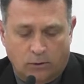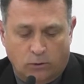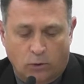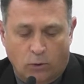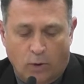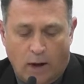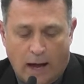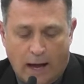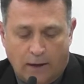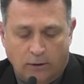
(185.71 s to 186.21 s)

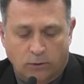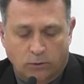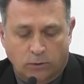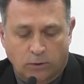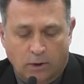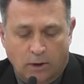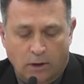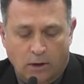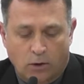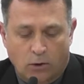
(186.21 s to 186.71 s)
doado,
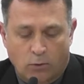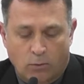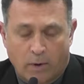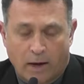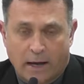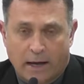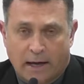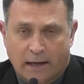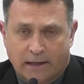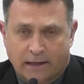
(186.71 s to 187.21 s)

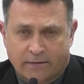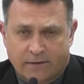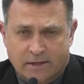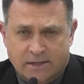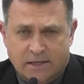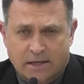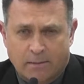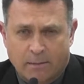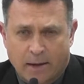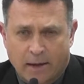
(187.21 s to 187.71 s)
uma,
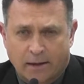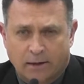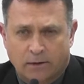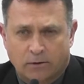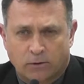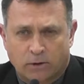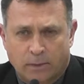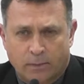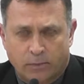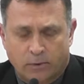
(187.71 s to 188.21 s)
através de emenda
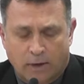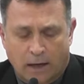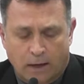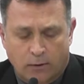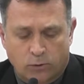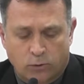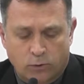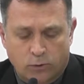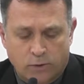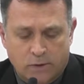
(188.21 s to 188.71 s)
do
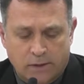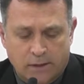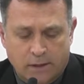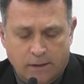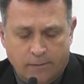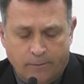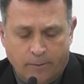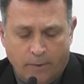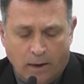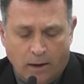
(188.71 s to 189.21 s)
deputado
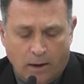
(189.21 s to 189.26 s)
Hussein,